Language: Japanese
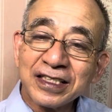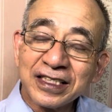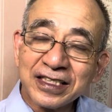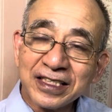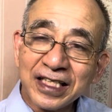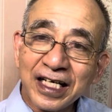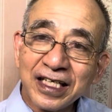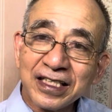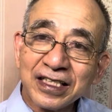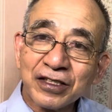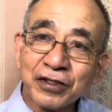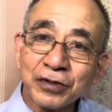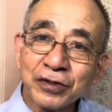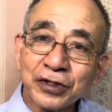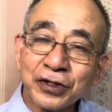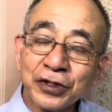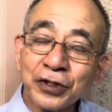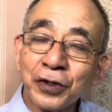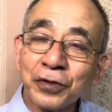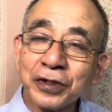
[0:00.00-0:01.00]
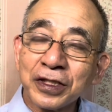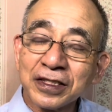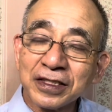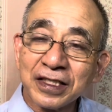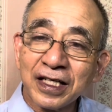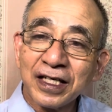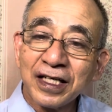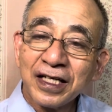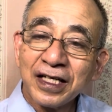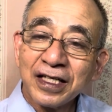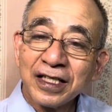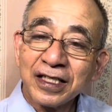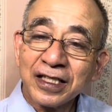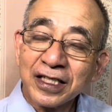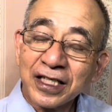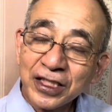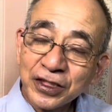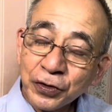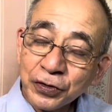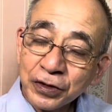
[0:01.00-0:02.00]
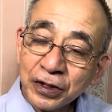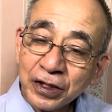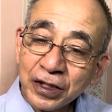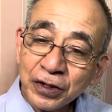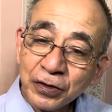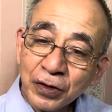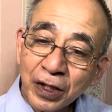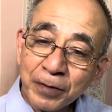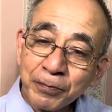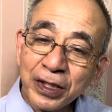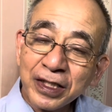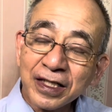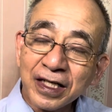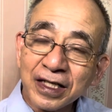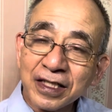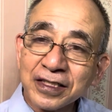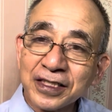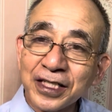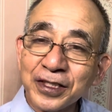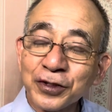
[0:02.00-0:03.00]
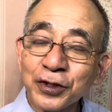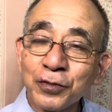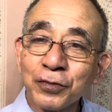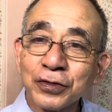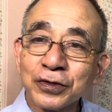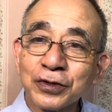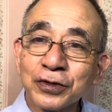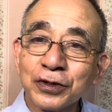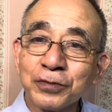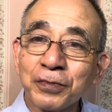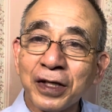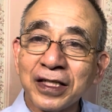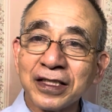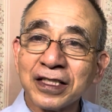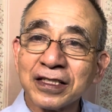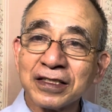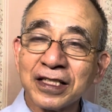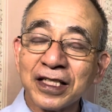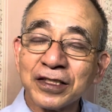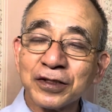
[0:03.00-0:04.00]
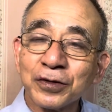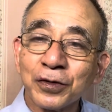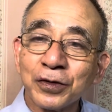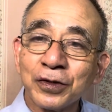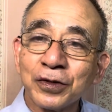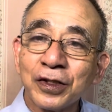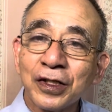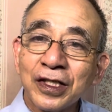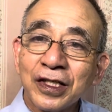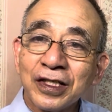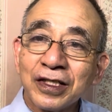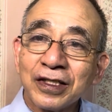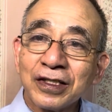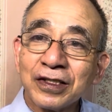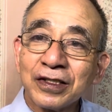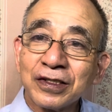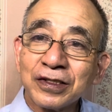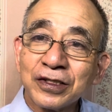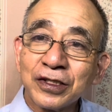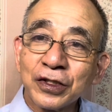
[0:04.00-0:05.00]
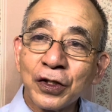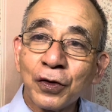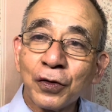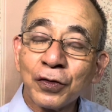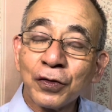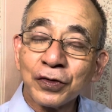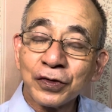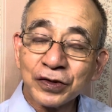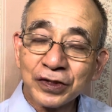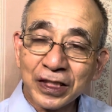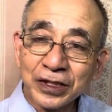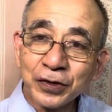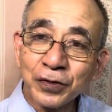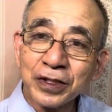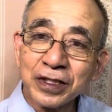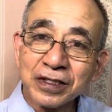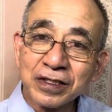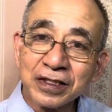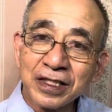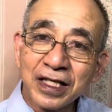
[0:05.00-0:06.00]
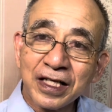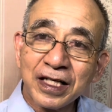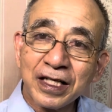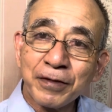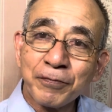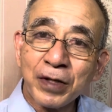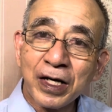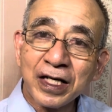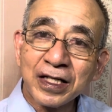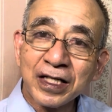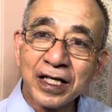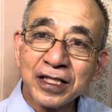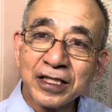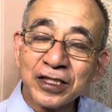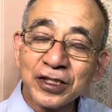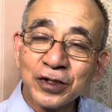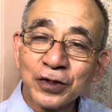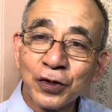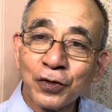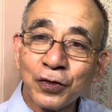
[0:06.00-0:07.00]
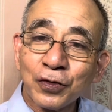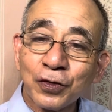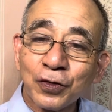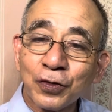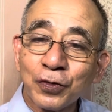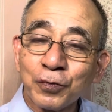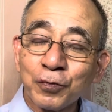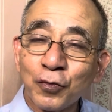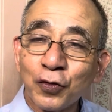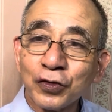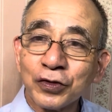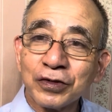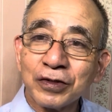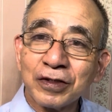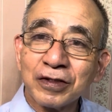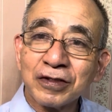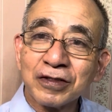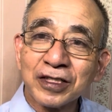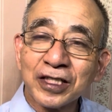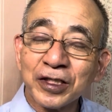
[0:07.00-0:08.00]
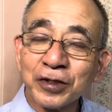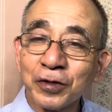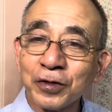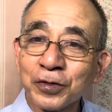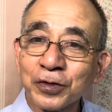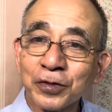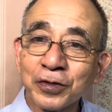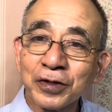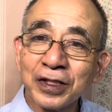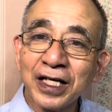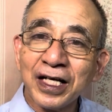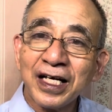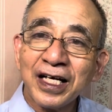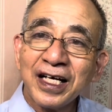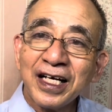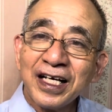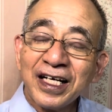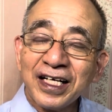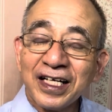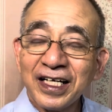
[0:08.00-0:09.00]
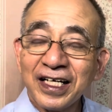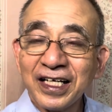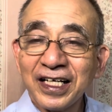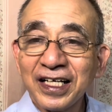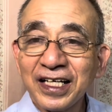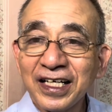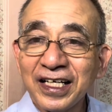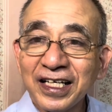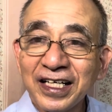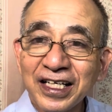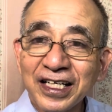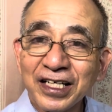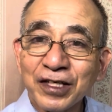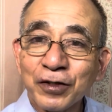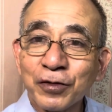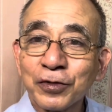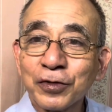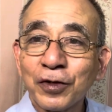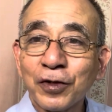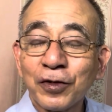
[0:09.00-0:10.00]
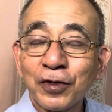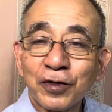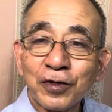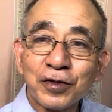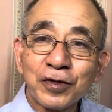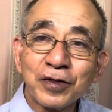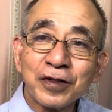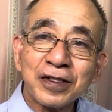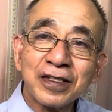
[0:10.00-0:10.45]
実際、この事業ですね、化粧品の販売から、戦争する前ですね、そういう、うん、事業、社長ですね、アナリストも好きということで、えー、この、